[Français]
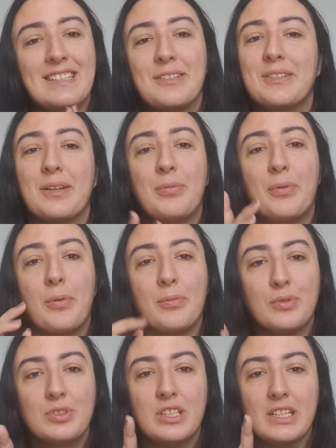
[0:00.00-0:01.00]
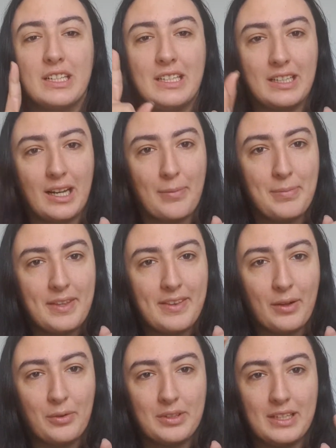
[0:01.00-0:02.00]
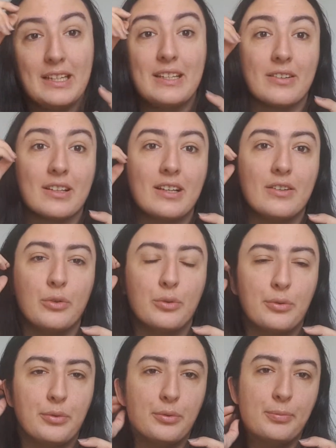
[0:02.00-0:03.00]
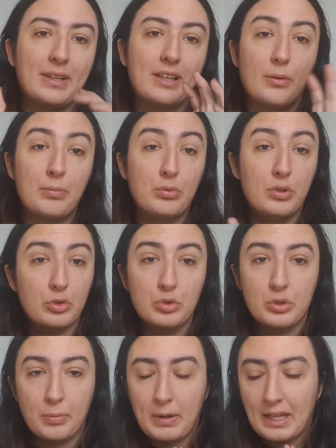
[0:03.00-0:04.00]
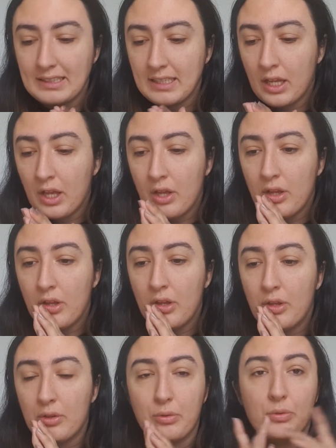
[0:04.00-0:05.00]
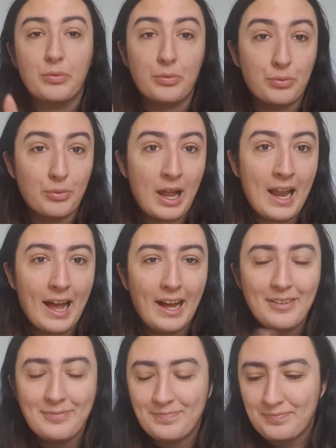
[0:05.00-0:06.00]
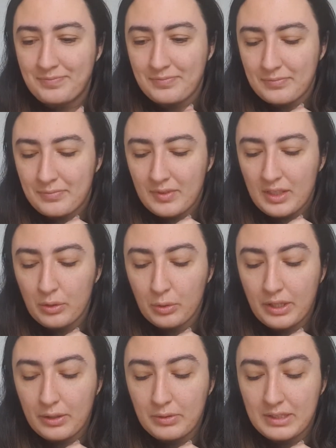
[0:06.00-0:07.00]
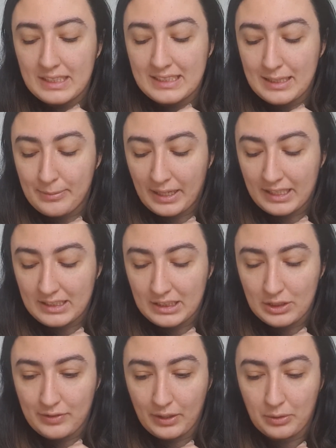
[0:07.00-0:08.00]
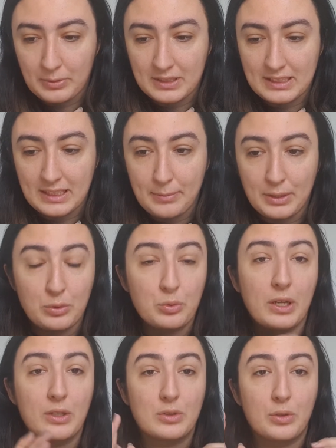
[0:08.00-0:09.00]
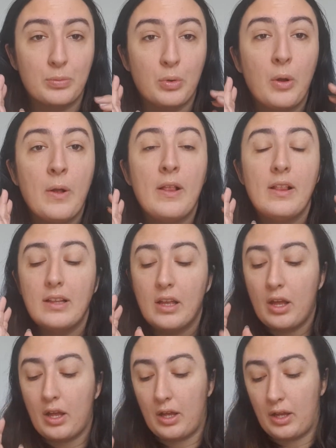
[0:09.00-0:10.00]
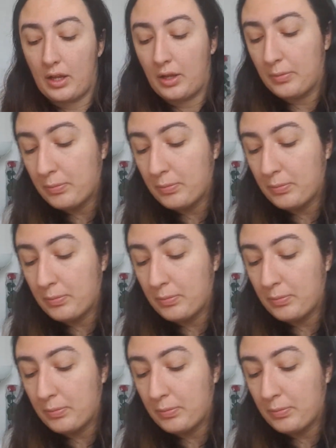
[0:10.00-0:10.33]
c'est tout simplement mon chéri qui est dans la pièce à côté, qui est en train de mettre un peu les choses en place. Donc voilà. Donc écoutez, c'est parti, je vais commencer bah, du coup avec ce que mon euh,